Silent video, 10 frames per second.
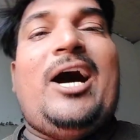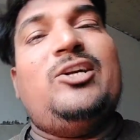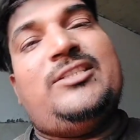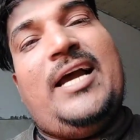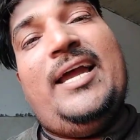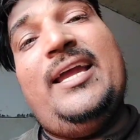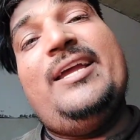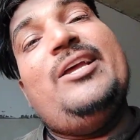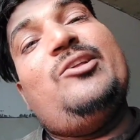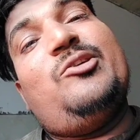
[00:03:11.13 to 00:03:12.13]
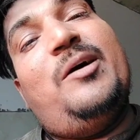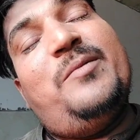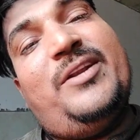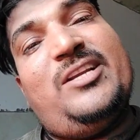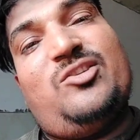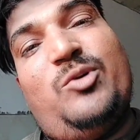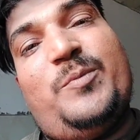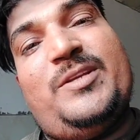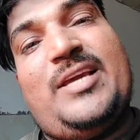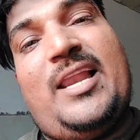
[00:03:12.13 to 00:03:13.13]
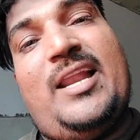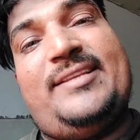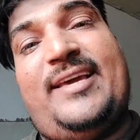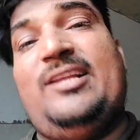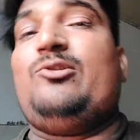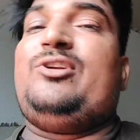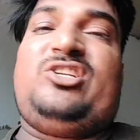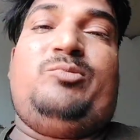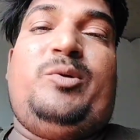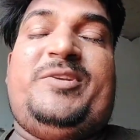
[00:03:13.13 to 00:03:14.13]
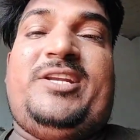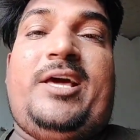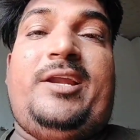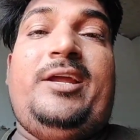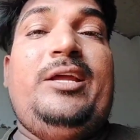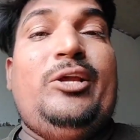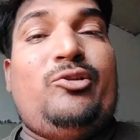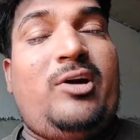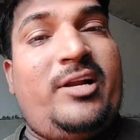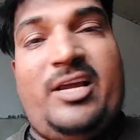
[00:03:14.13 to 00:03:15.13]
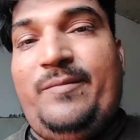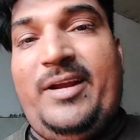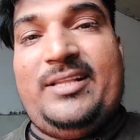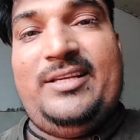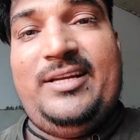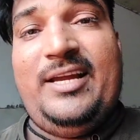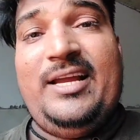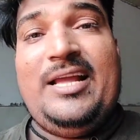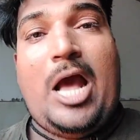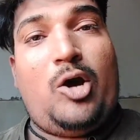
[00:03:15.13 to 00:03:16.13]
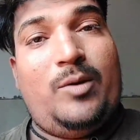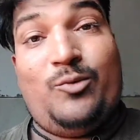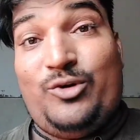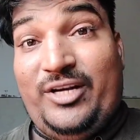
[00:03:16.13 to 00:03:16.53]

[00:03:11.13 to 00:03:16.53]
और चाहें तो हम टेस्ट मोड पे चलाना चाह रहे हैं तो टेस्ट मोड पे चला रहे हैं तो अगर गर्मी का दिन है और हमको